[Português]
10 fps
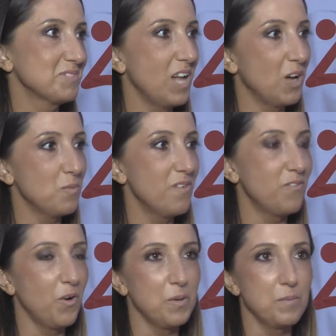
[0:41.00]
de alguma
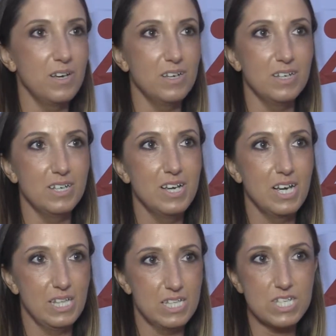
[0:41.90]
forma
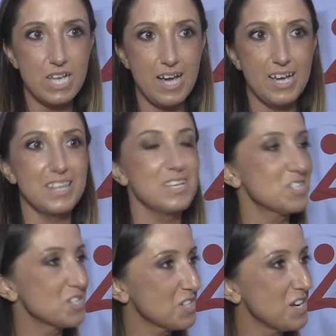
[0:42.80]

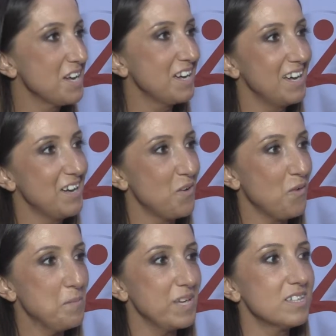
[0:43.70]
relaxadas, eh,
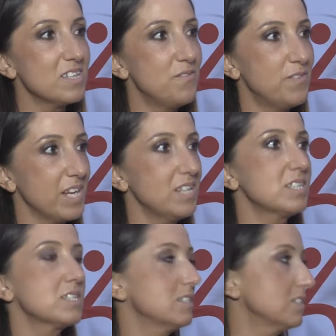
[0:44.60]
um ambiente
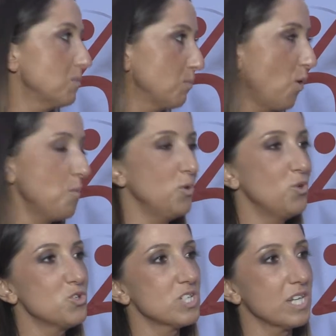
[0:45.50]
diferente, boa
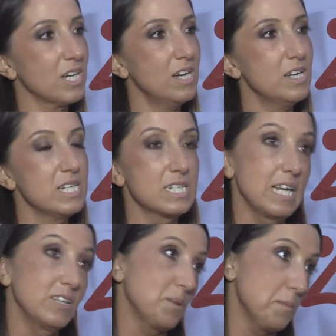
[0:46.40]
música.
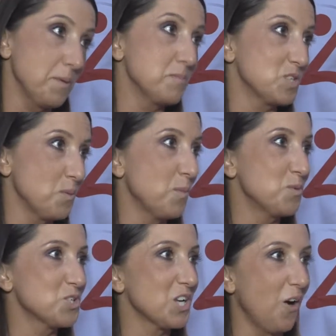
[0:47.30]
Este ano também vamos ter uma
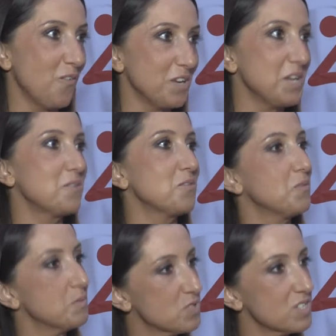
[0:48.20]
música ao vivo,
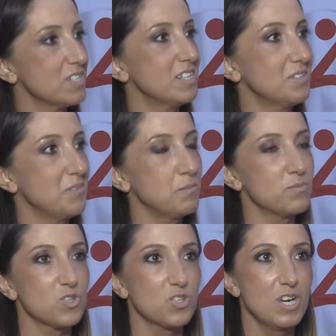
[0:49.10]
vamos ter,
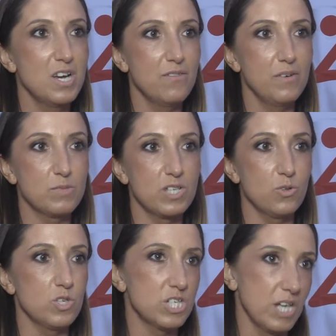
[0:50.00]
vamos, vamos
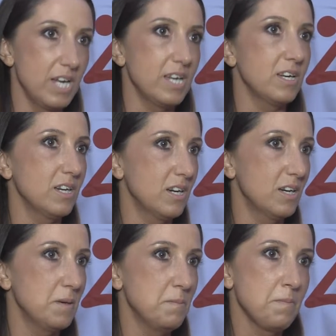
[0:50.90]
ter o DJ
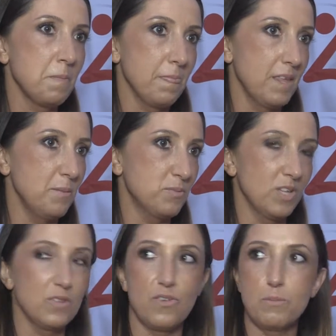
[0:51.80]
e
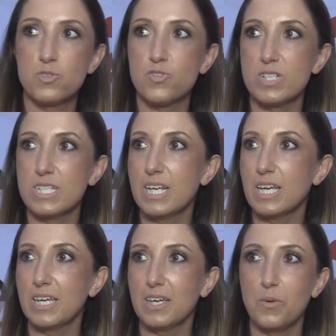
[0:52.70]
portanto vamos fazer
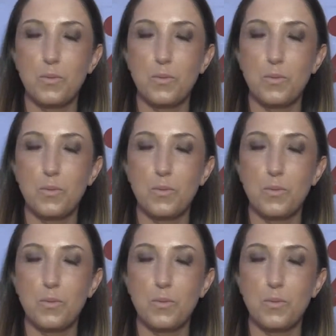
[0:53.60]
aqui